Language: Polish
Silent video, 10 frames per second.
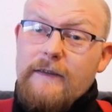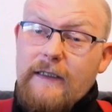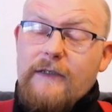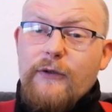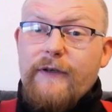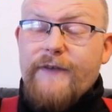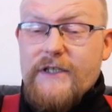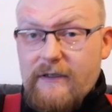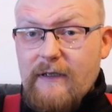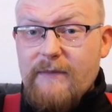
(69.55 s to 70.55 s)
na których
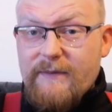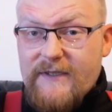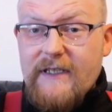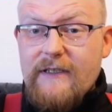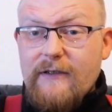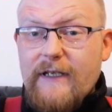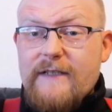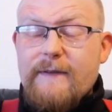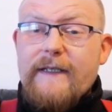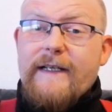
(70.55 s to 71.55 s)
wieszał na mnie psy i to
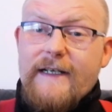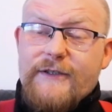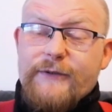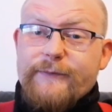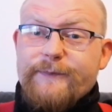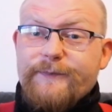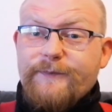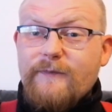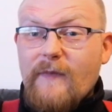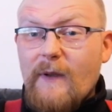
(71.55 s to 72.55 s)
niezłe, kręcił.
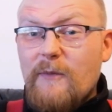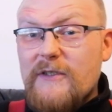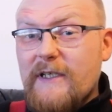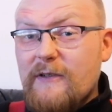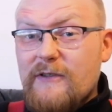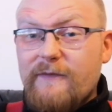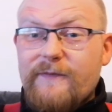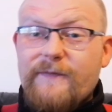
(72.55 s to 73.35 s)
Bo z tego co